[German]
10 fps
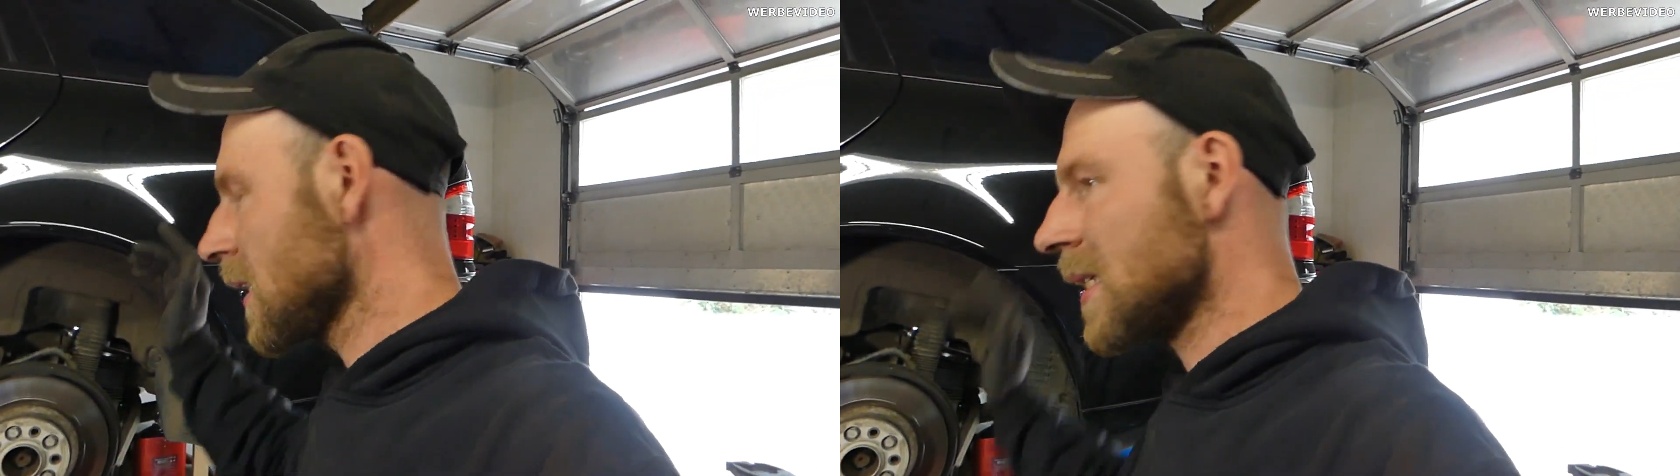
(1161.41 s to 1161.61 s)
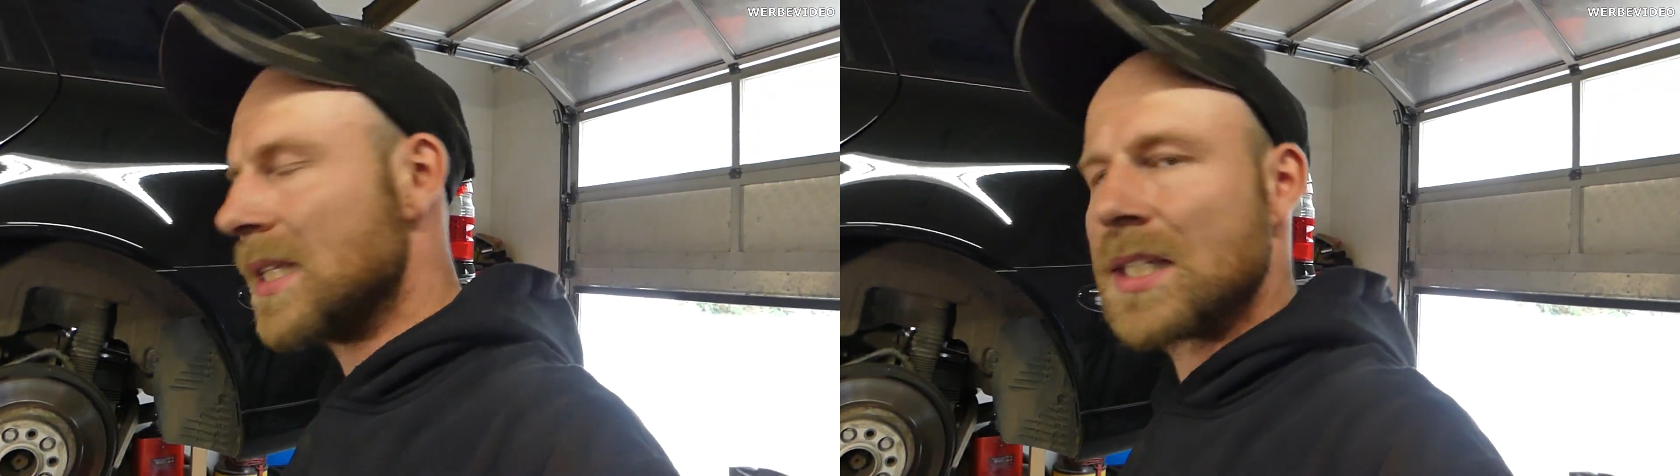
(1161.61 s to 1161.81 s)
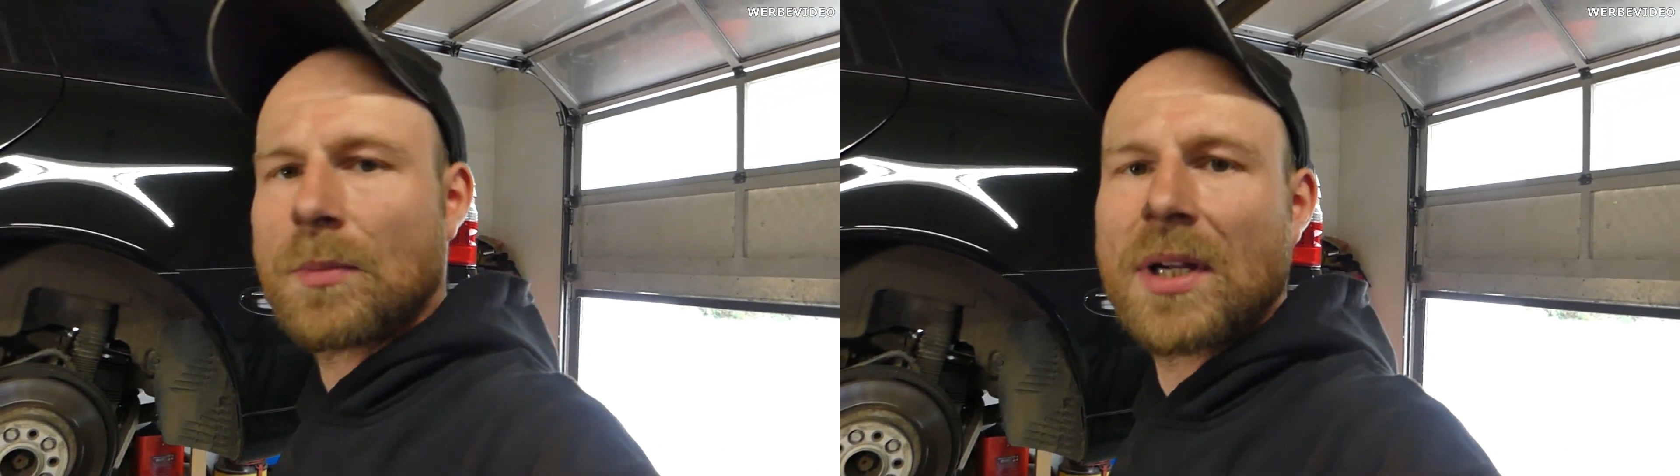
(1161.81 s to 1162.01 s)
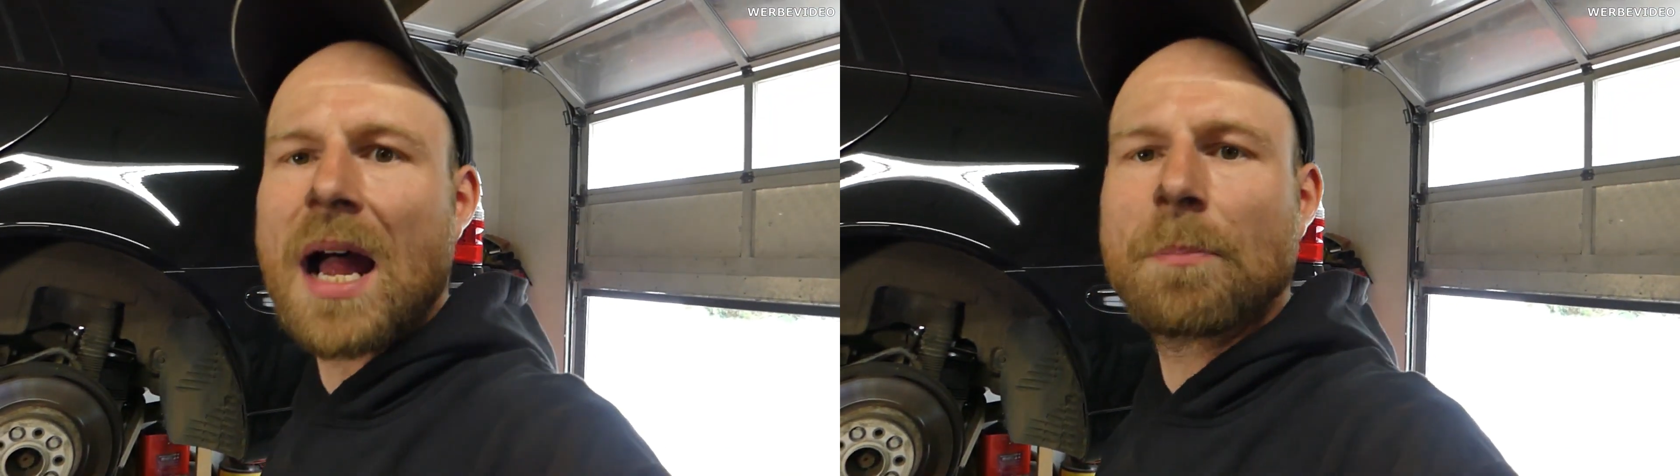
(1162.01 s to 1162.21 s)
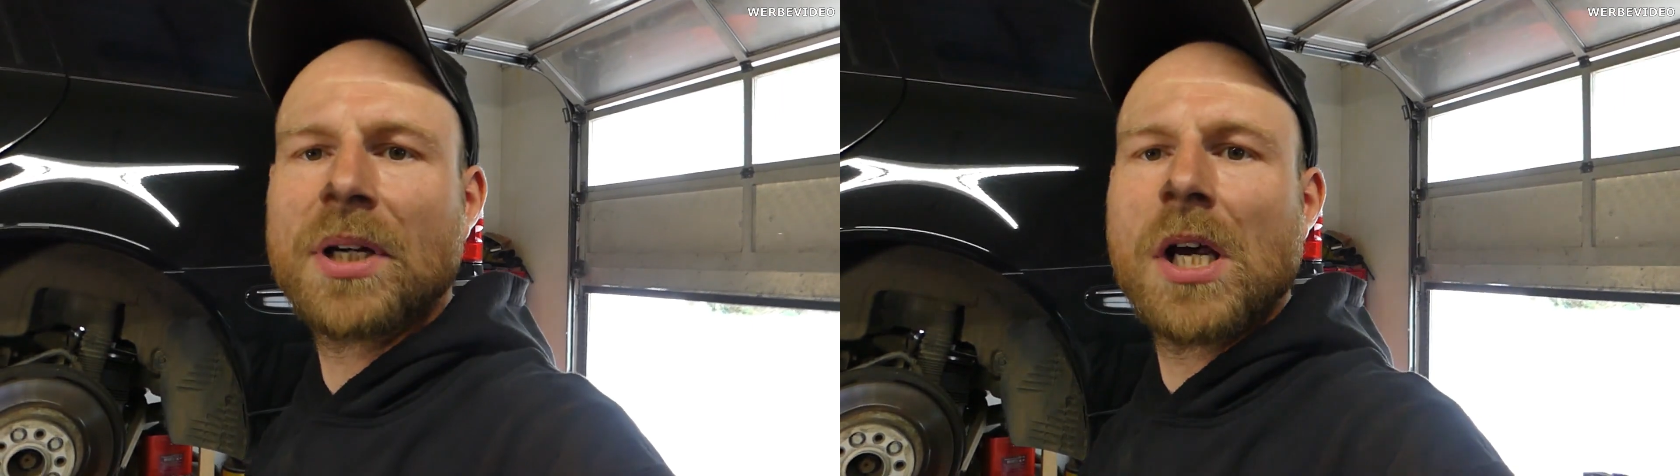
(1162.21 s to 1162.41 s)
Dann setzt man
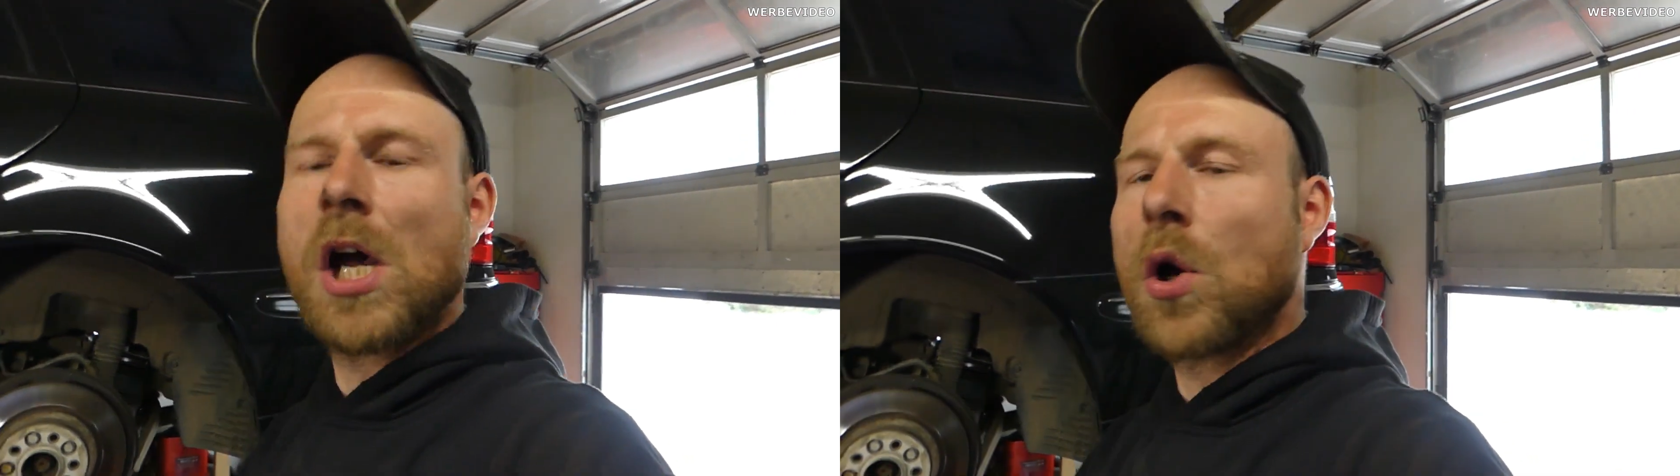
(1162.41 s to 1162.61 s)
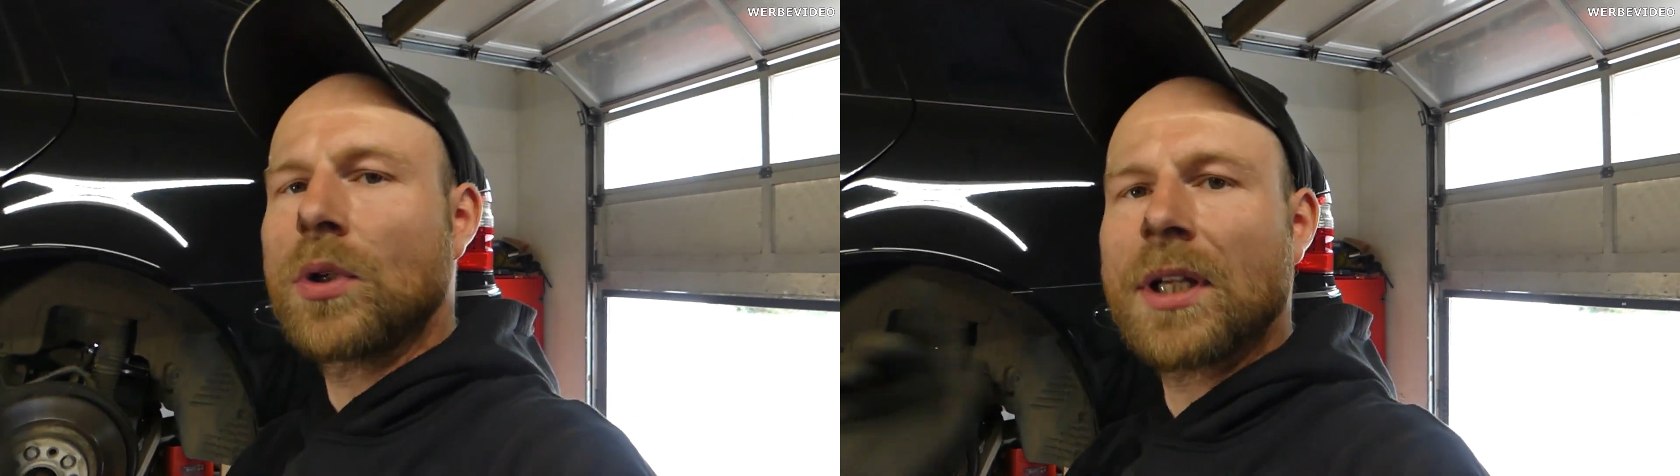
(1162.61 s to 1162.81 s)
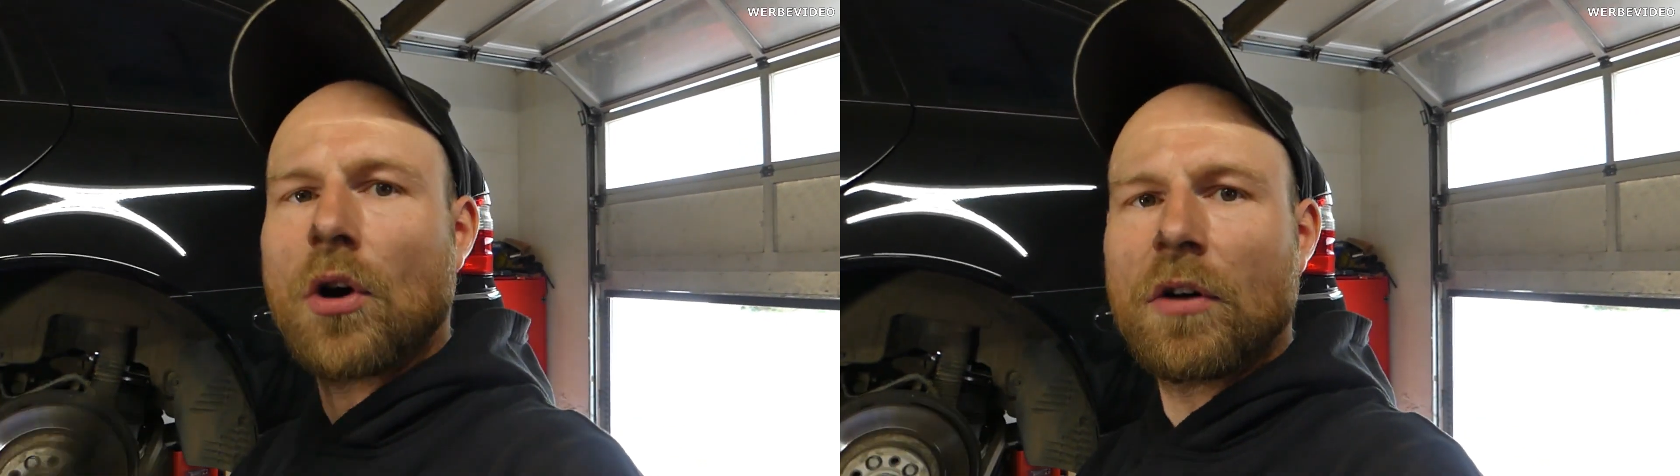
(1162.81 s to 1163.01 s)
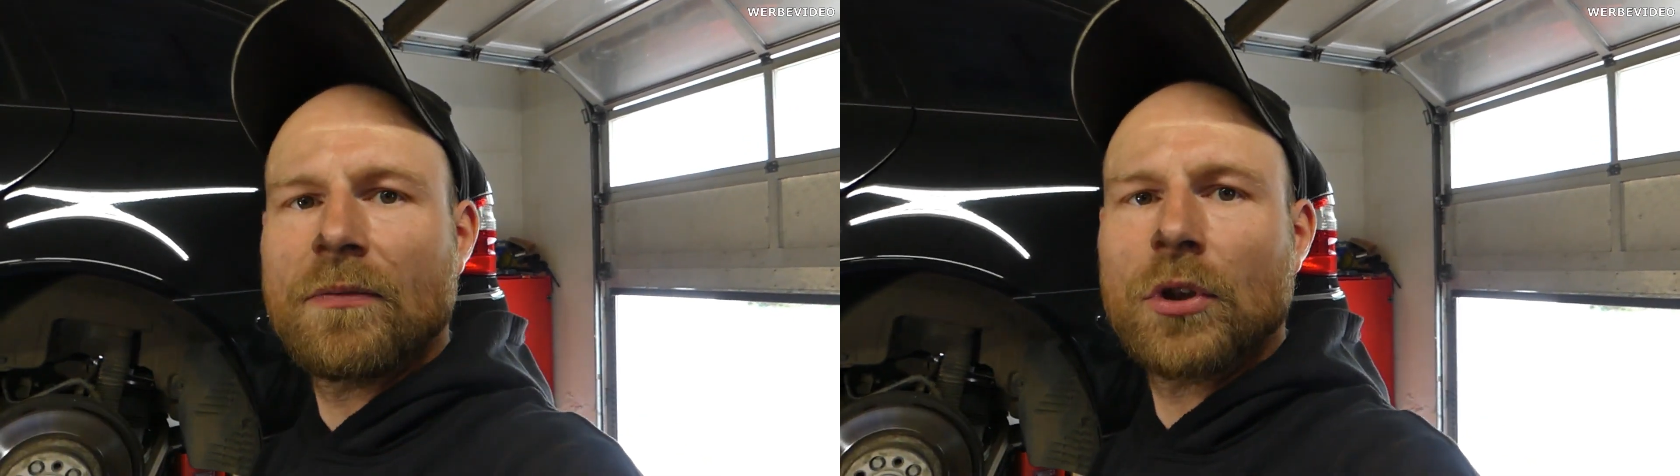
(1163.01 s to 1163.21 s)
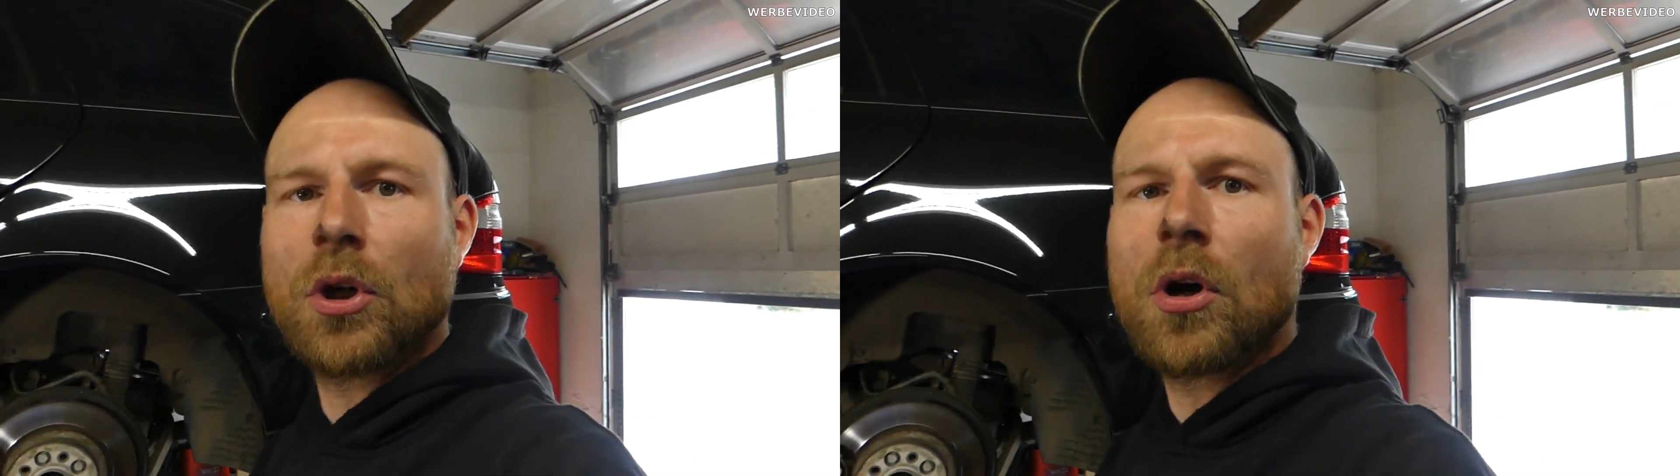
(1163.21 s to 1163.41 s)
ab und dann hoffen
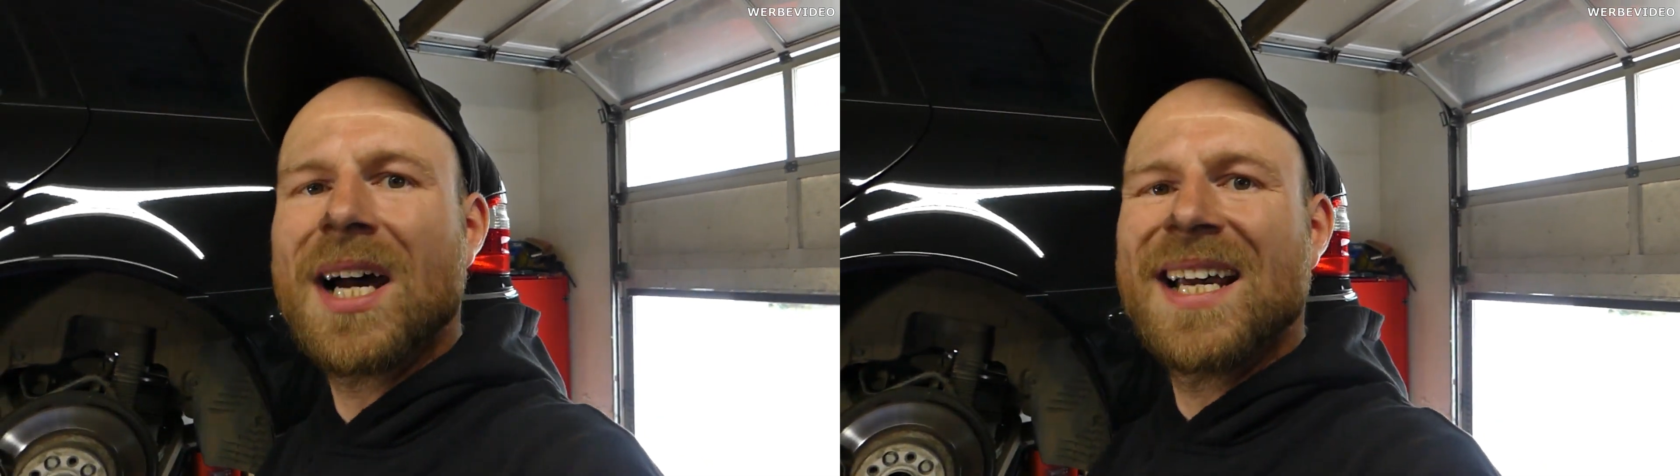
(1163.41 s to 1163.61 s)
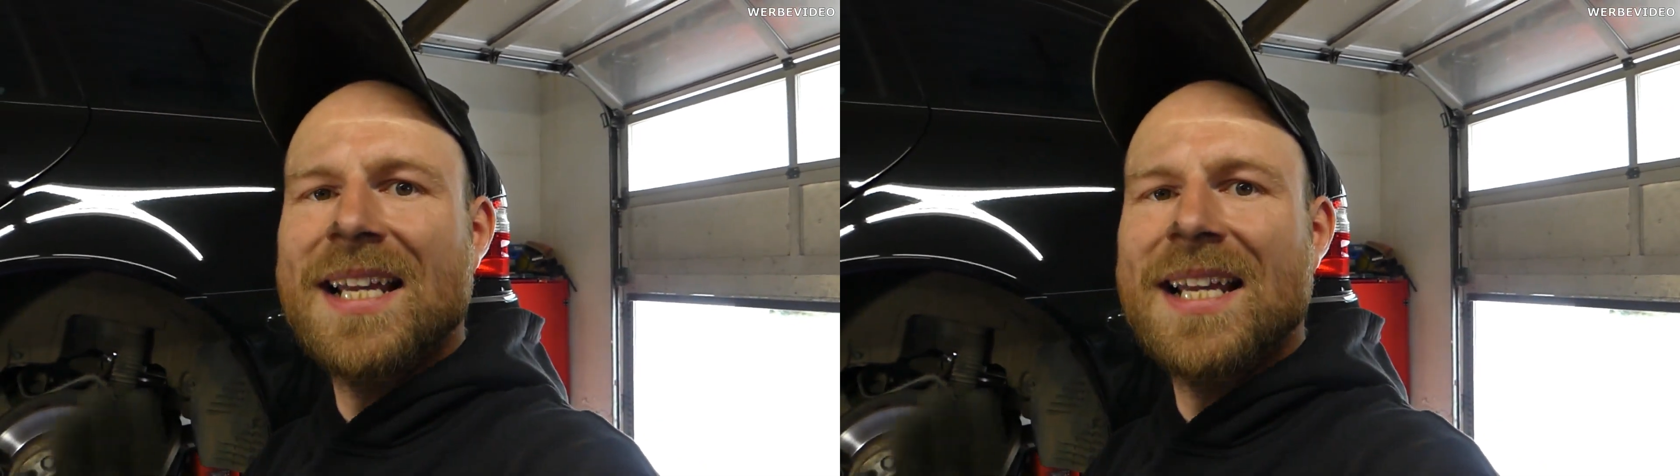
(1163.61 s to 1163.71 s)
wir doch,